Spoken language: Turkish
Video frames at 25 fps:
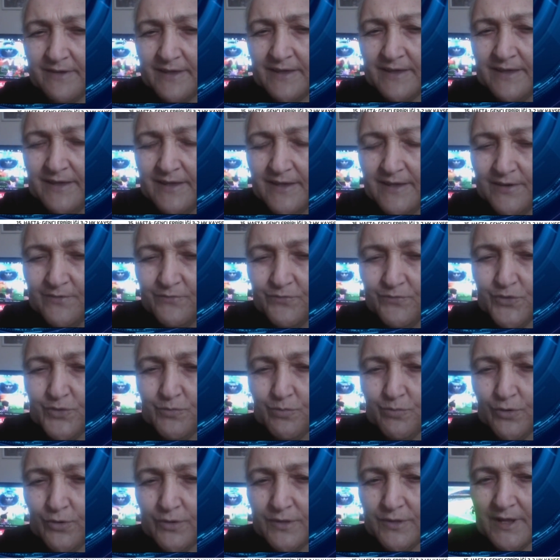ve
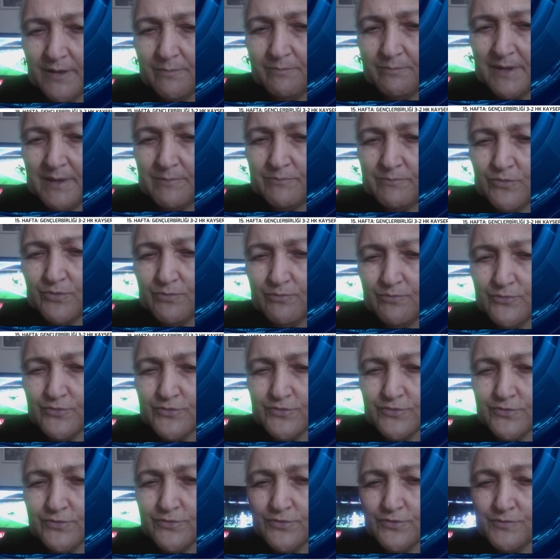futboldan memnun
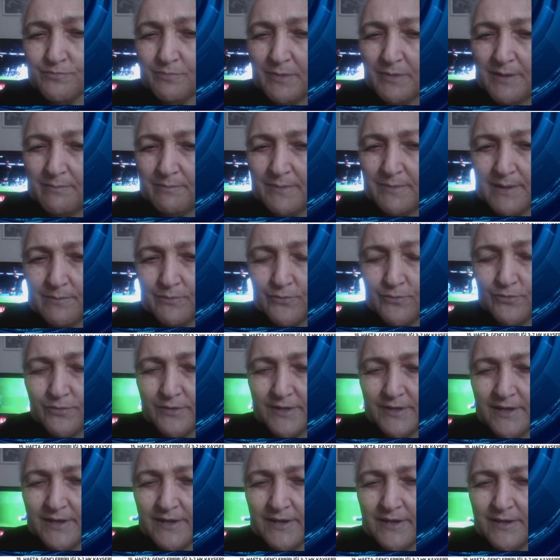musunuz? Ben memnun
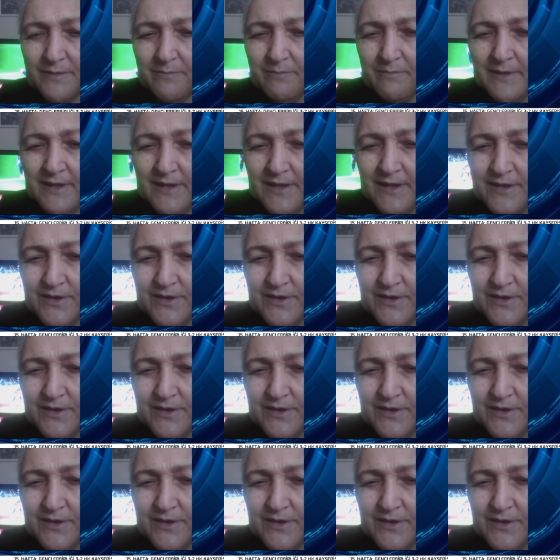değilim.